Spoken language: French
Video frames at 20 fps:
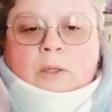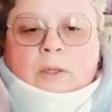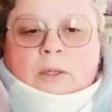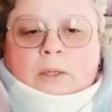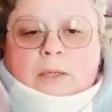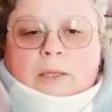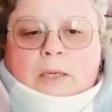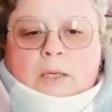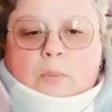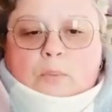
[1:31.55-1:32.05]

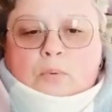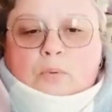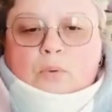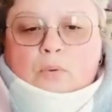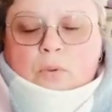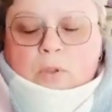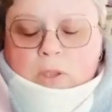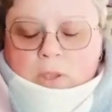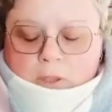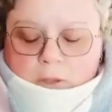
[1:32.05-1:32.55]
et
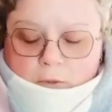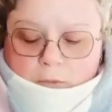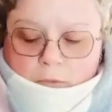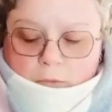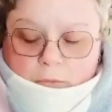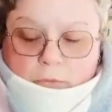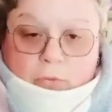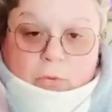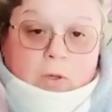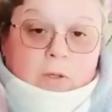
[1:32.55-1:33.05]
puis, donc,
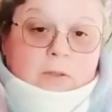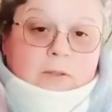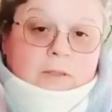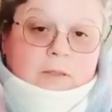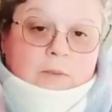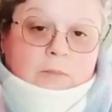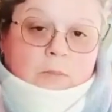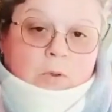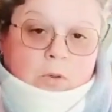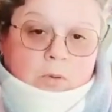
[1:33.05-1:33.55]

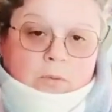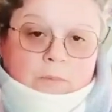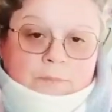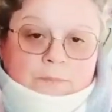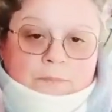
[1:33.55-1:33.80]
forcément,